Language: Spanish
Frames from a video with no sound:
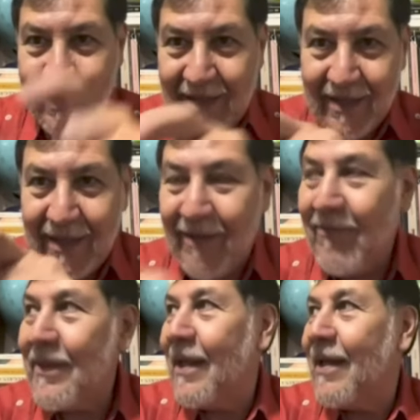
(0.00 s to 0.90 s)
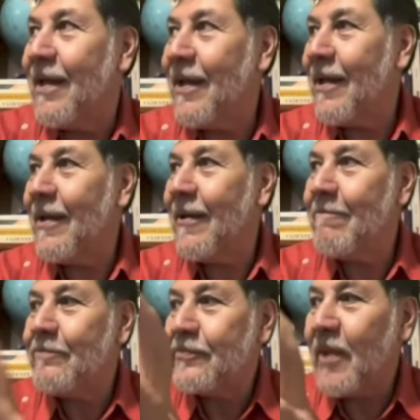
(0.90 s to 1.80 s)
de
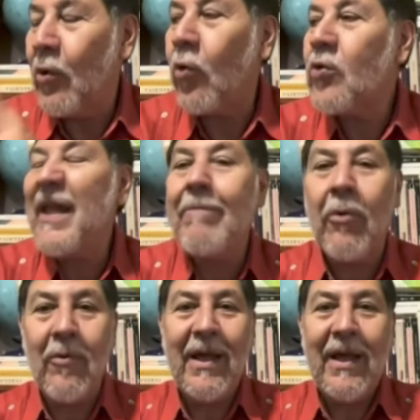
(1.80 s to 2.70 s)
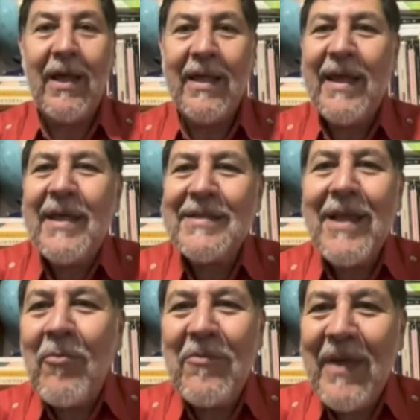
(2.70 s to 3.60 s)
logotipo y dije, está
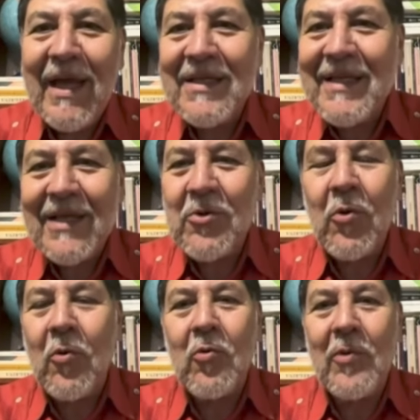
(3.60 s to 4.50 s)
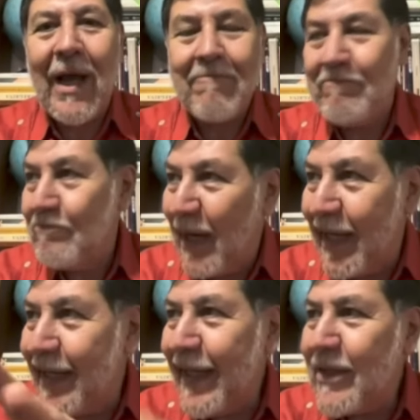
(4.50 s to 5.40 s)
muy bien que sea solo una,
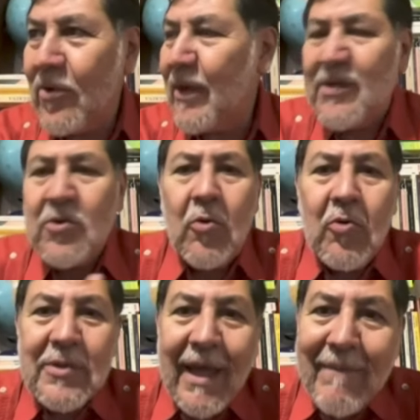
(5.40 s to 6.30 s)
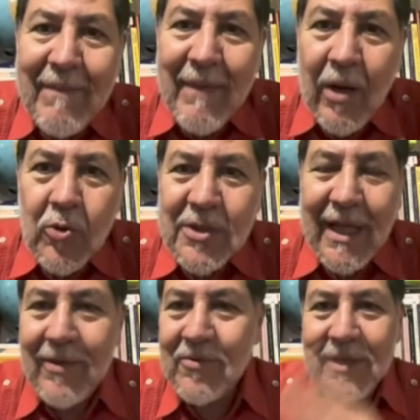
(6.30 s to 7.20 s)
parejito, y son cosas que a mí me gustan,
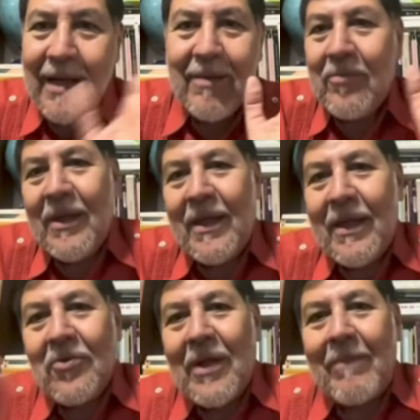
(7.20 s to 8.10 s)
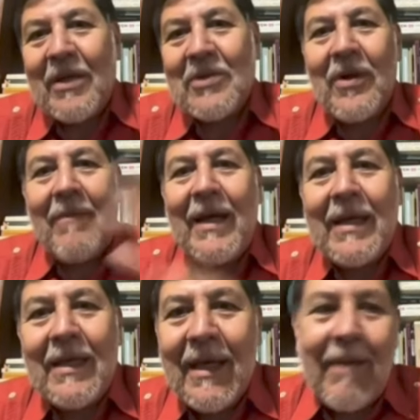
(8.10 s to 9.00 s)
o sea, puede que otra persona vaya y
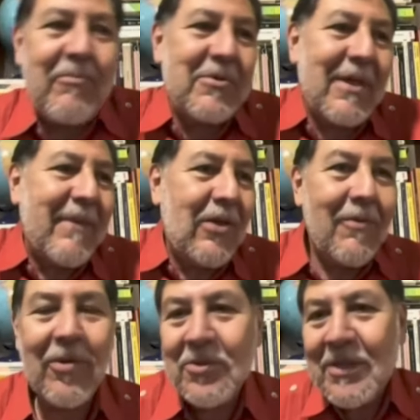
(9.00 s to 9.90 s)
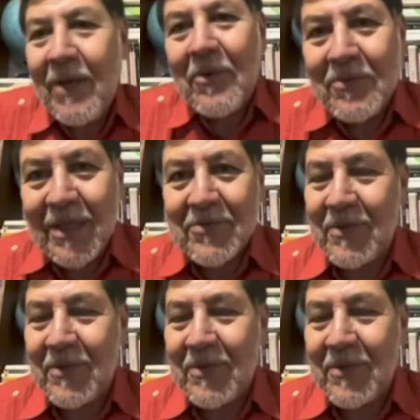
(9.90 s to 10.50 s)
diga, pues a mí no me gusta, bueno, pues es un